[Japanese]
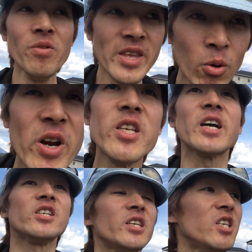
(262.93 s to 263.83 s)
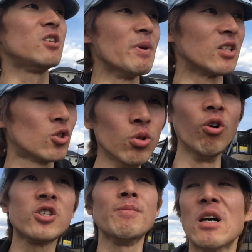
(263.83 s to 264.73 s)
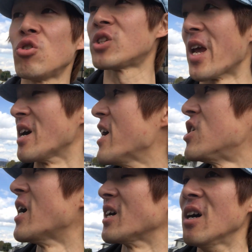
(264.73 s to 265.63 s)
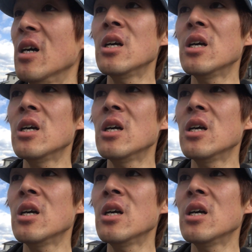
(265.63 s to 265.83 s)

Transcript: んで俺に対していじめ通報しまくったんやあいつらが